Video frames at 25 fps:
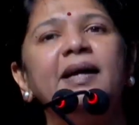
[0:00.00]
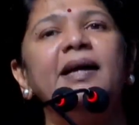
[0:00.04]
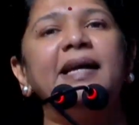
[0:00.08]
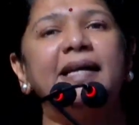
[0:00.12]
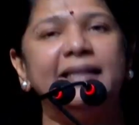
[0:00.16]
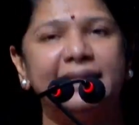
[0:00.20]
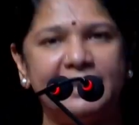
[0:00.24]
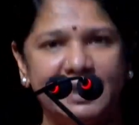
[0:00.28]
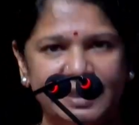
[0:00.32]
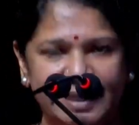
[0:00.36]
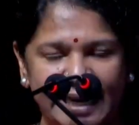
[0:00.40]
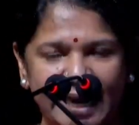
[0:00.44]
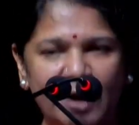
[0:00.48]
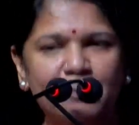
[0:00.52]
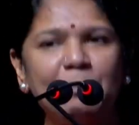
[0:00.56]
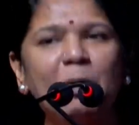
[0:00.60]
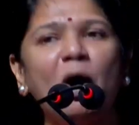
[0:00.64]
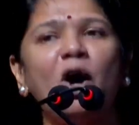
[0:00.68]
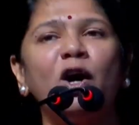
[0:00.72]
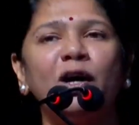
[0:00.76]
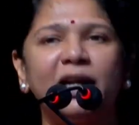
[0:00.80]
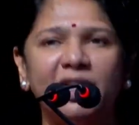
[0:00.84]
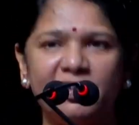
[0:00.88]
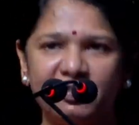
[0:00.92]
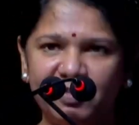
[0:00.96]
இந்த
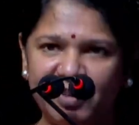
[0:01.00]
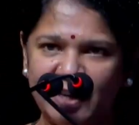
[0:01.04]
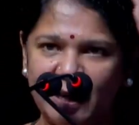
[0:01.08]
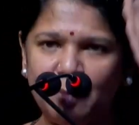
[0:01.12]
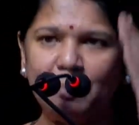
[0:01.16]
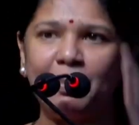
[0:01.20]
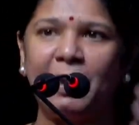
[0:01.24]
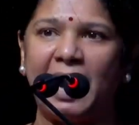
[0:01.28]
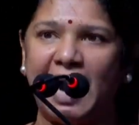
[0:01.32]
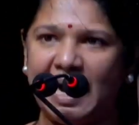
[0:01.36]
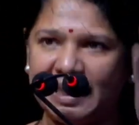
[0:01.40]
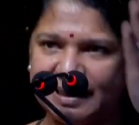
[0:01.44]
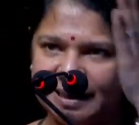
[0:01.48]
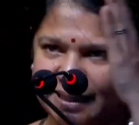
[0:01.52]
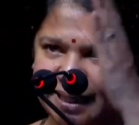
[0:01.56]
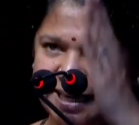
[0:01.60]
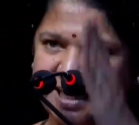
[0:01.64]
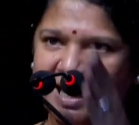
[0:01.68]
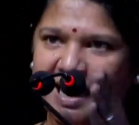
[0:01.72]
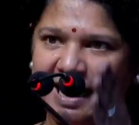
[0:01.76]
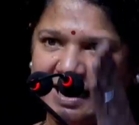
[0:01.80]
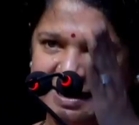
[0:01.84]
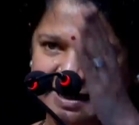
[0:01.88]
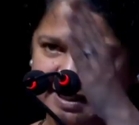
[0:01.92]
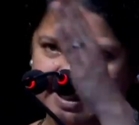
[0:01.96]
டெமோகிராஃபியை மாத்தி
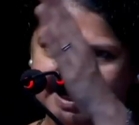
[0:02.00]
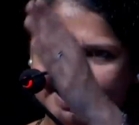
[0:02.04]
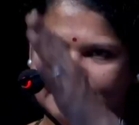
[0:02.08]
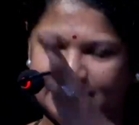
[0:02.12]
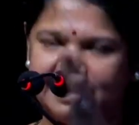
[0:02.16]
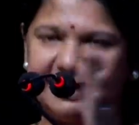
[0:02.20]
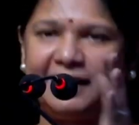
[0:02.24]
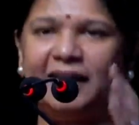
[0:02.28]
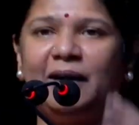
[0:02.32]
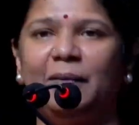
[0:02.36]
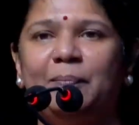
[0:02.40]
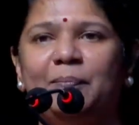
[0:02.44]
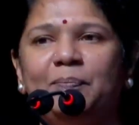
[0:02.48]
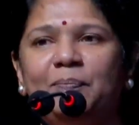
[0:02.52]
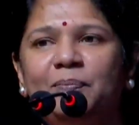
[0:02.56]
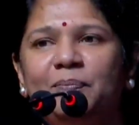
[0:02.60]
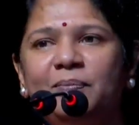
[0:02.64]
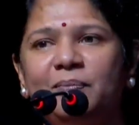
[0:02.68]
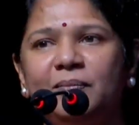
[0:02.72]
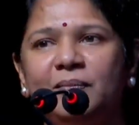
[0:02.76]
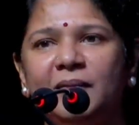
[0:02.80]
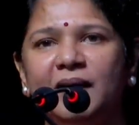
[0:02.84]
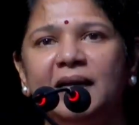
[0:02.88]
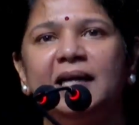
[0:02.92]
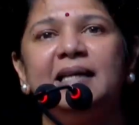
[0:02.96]
காட்டுறதுக்கு தான்
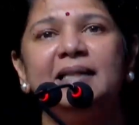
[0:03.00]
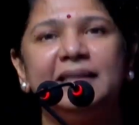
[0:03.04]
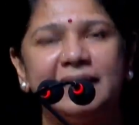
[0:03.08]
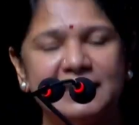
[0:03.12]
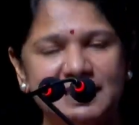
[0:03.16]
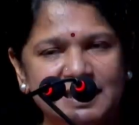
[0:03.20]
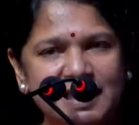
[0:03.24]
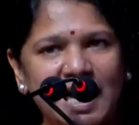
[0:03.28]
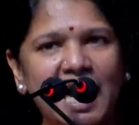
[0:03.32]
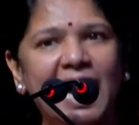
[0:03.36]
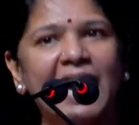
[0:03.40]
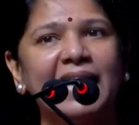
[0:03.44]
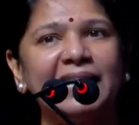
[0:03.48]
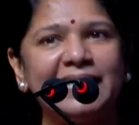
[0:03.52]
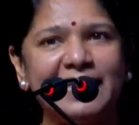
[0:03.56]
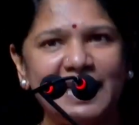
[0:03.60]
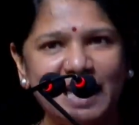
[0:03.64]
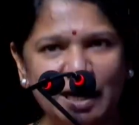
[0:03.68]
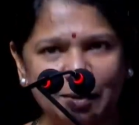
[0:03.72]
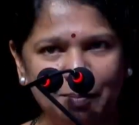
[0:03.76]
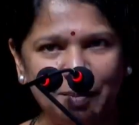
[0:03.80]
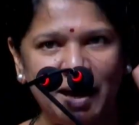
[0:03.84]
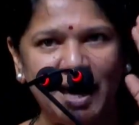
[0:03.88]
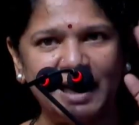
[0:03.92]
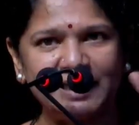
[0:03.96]
இந்த
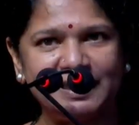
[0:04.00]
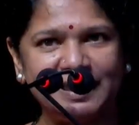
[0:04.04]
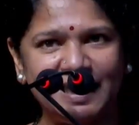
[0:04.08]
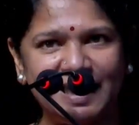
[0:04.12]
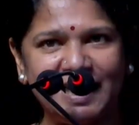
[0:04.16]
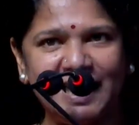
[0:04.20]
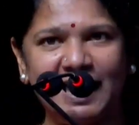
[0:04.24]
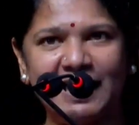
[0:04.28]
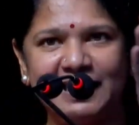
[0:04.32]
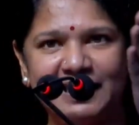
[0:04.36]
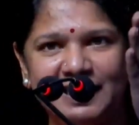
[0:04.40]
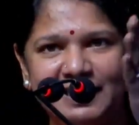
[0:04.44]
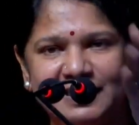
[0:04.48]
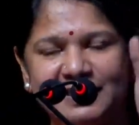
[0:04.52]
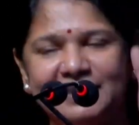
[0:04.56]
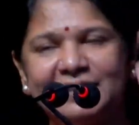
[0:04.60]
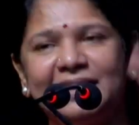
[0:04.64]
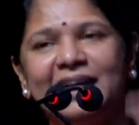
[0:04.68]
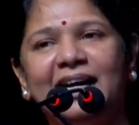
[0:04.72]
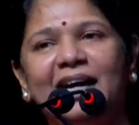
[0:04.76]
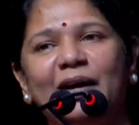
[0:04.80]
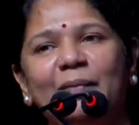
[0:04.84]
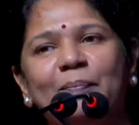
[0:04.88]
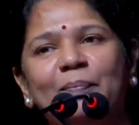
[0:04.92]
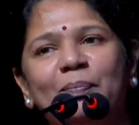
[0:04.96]
ஜாதியை மாத்தி காட்டுறதுக்கு
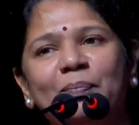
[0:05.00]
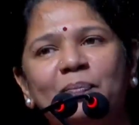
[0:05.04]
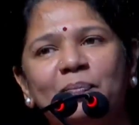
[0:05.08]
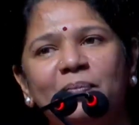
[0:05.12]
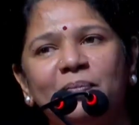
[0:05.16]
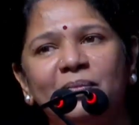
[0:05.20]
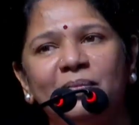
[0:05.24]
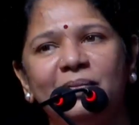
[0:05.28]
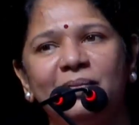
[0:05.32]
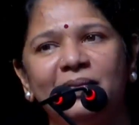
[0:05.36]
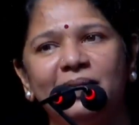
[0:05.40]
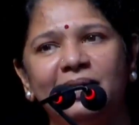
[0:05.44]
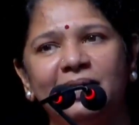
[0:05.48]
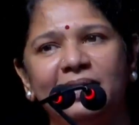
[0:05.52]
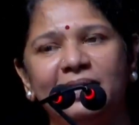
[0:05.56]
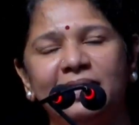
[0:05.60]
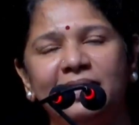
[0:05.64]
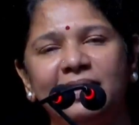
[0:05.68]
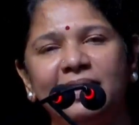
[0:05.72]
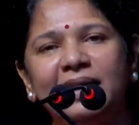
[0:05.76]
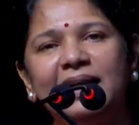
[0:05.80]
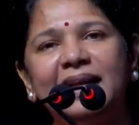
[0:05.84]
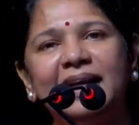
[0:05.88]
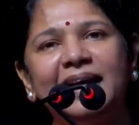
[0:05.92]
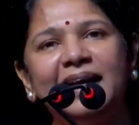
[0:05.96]
தான்
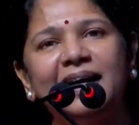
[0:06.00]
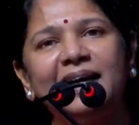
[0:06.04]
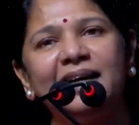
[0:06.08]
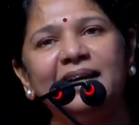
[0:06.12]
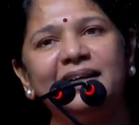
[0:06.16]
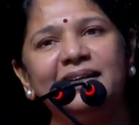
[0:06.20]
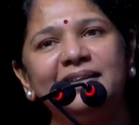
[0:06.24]
இல்லையா